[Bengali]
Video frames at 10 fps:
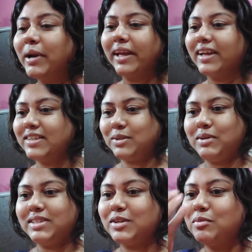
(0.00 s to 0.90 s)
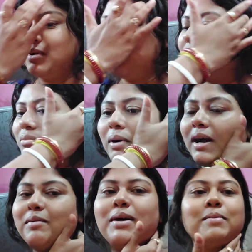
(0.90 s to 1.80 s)
ব্রেকেজ হয়েছে ঘুমের মধ্যে
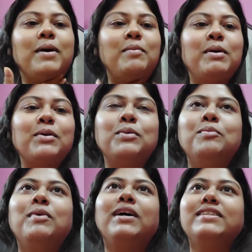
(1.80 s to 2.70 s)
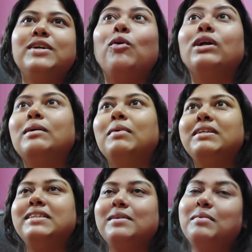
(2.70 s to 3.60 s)
বারবার বারবার ঘুম ভাঙছে কটা
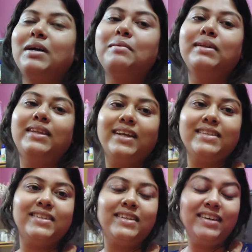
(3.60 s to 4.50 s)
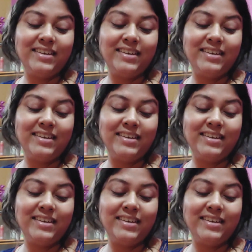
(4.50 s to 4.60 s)
বাজে বারবার দেখছি